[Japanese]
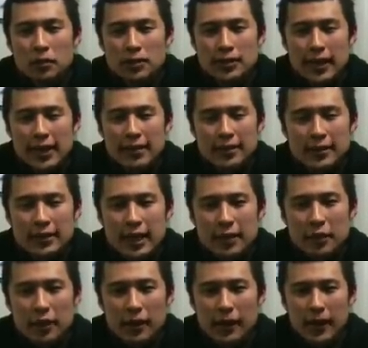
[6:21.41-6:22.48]
もう最後の
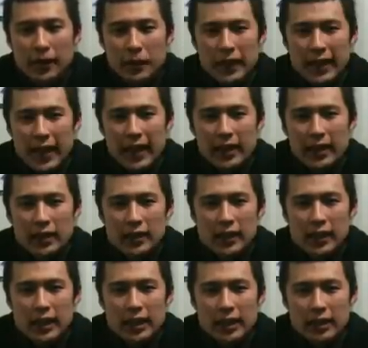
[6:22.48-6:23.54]
最後まで
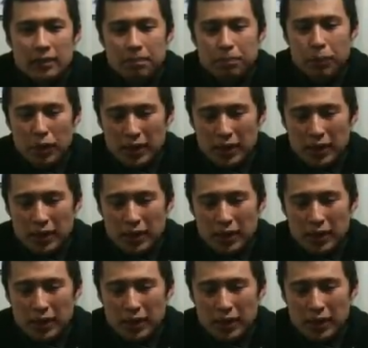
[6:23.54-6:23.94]
日